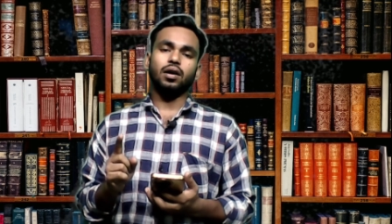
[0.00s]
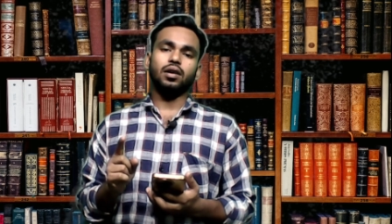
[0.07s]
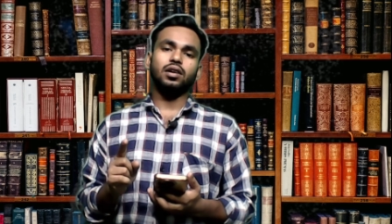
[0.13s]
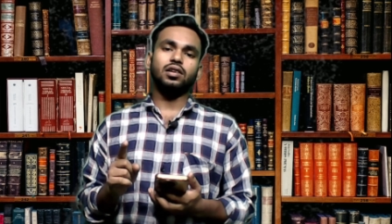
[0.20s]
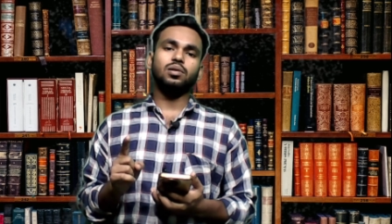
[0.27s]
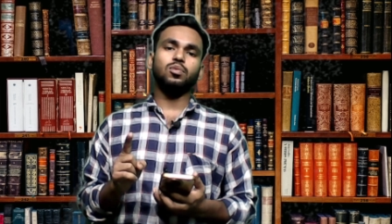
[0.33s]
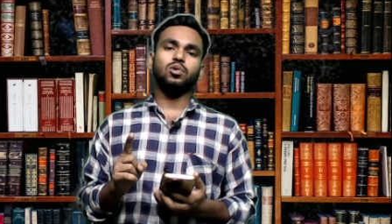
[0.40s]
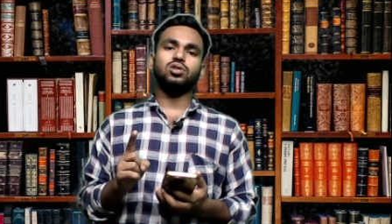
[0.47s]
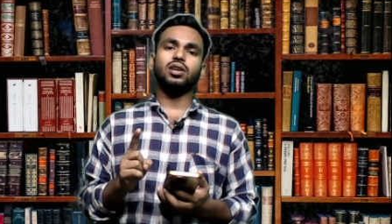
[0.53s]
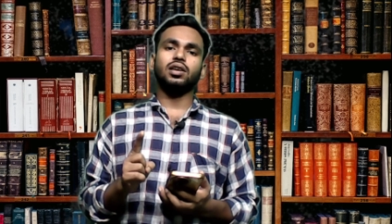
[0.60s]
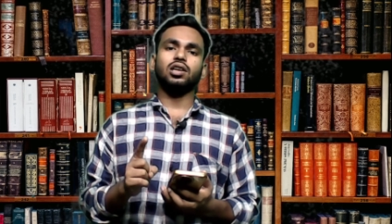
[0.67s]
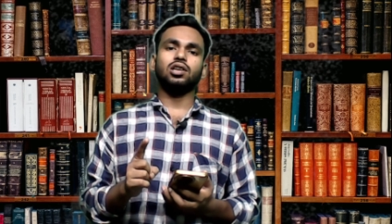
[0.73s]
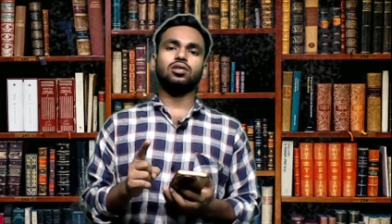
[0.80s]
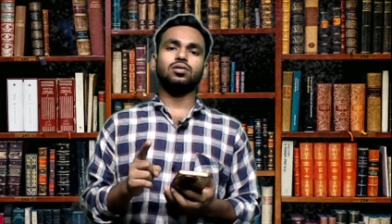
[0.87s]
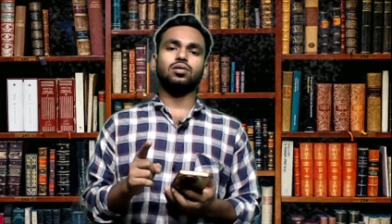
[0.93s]
ইতিমধ্যেই
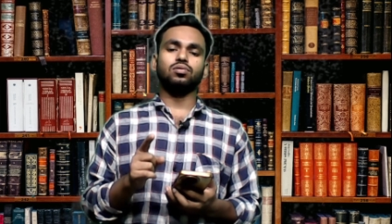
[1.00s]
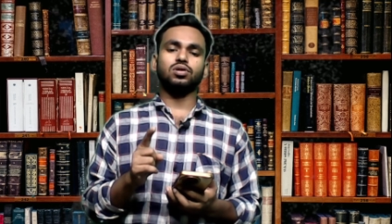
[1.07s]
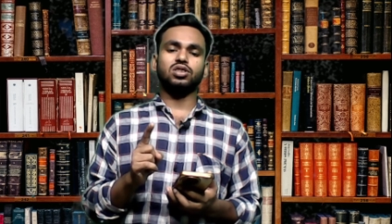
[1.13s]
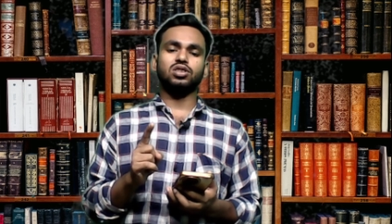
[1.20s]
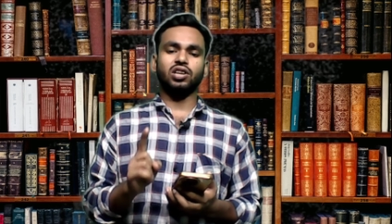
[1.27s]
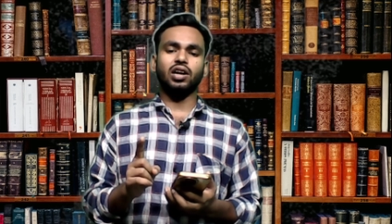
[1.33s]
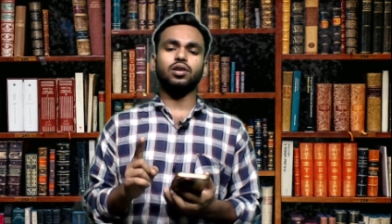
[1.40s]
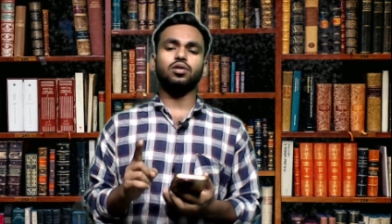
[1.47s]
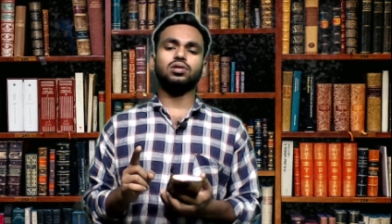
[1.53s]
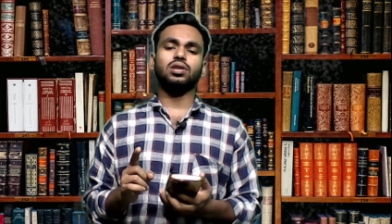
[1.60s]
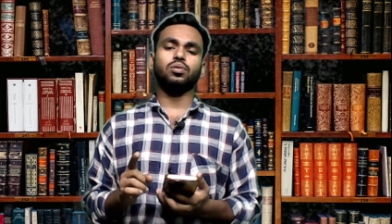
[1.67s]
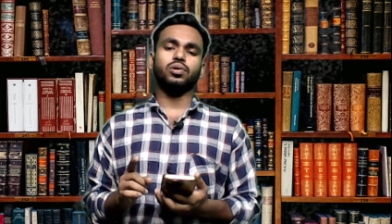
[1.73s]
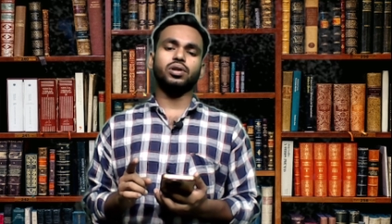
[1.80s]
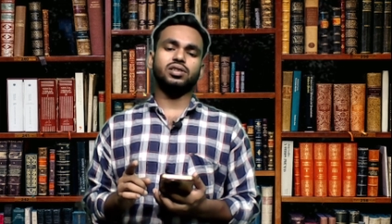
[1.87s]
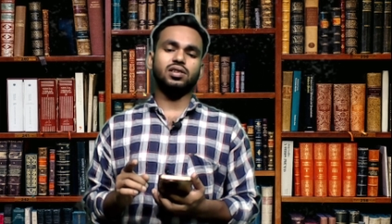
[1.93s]
কিন্তু উনি স্বীকারোক্তি
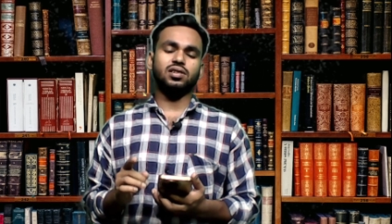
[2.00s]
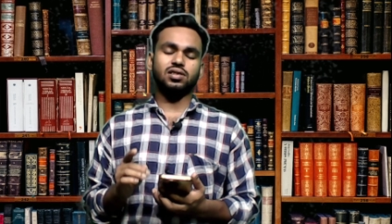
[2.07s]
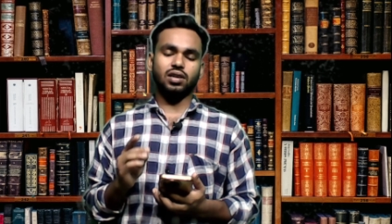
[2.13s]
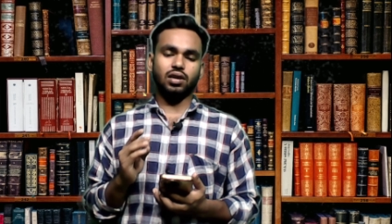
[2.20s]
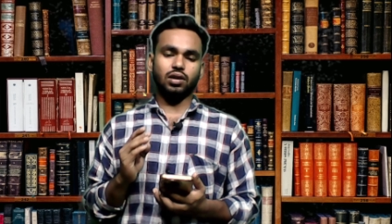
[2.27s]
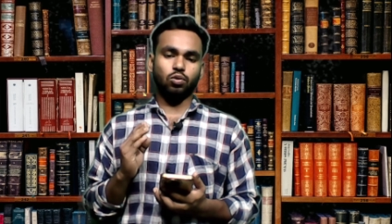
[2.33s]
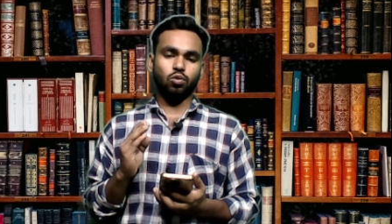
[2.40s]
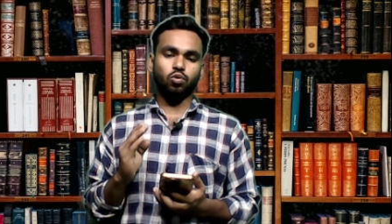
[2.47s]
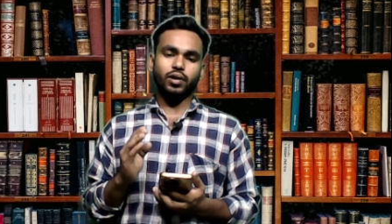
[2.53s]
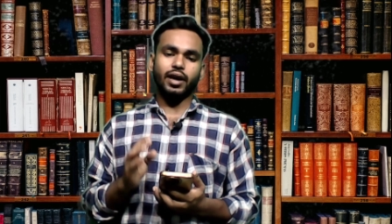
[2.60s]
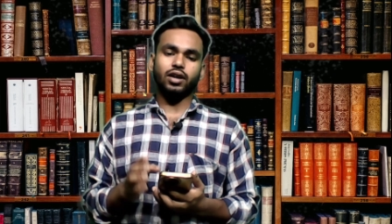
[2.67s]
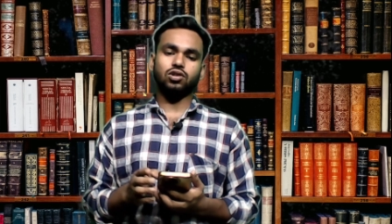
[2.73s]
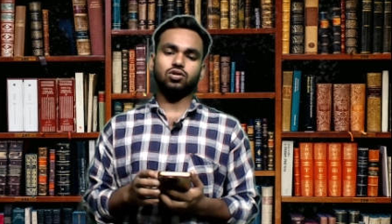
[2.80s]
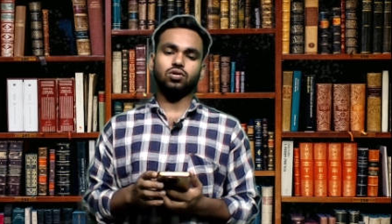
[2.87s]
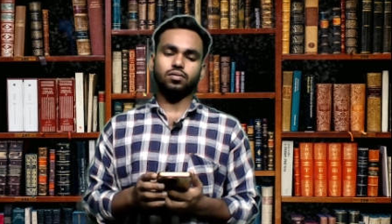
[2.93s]
করেছেন যে কোনো
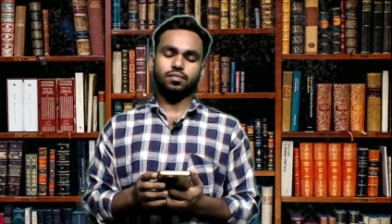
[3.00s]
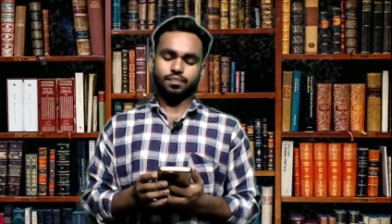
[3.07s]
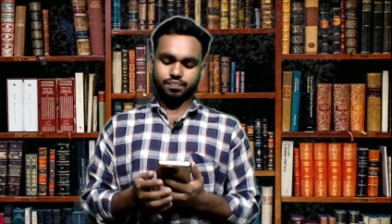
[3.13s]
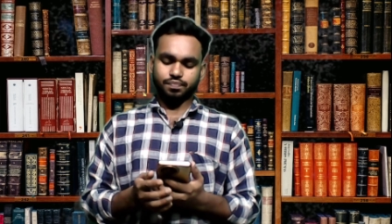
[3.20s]
একজন